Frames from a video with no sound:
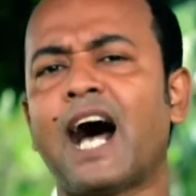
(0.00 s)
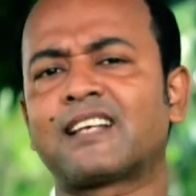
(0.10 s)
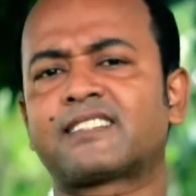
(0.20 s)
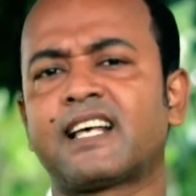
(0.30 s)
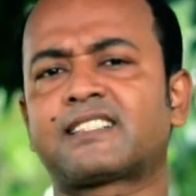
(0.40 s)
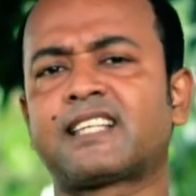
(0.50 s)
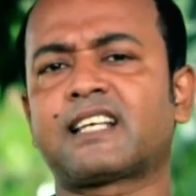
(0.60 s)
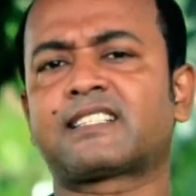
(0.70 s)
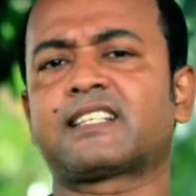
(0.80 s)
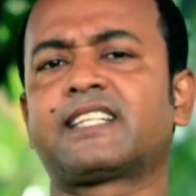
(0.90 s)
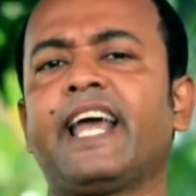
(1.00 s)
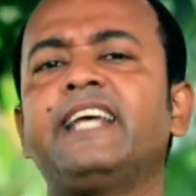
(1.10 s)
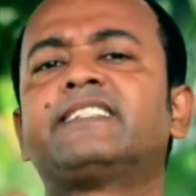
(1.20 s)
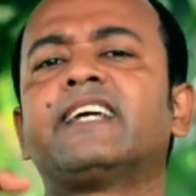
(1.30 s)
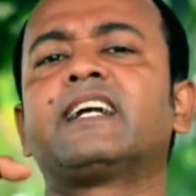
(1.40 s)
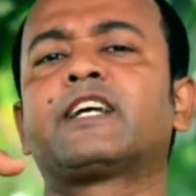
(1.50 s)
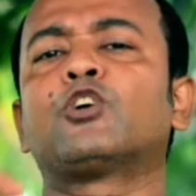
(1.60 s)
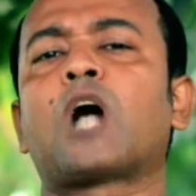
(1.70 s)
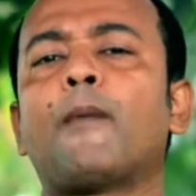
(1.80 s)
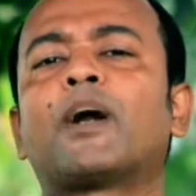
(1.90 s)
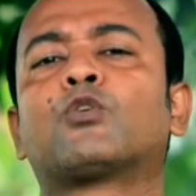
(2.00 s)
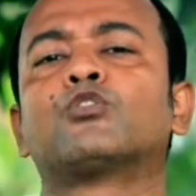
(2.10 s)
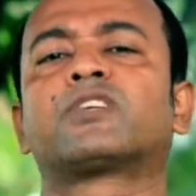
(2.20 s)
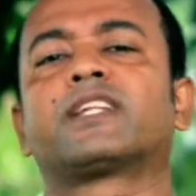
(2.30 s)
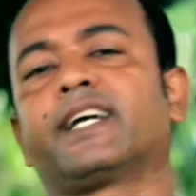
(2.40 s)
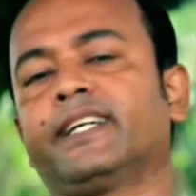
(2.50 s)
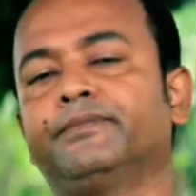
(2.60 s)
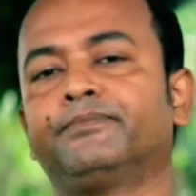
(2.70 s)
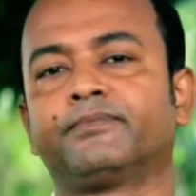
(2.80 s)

আস্তে আস্তে আস্তে আস্তে এই সেল কিন্তু খাবার খুঁজতে থাকে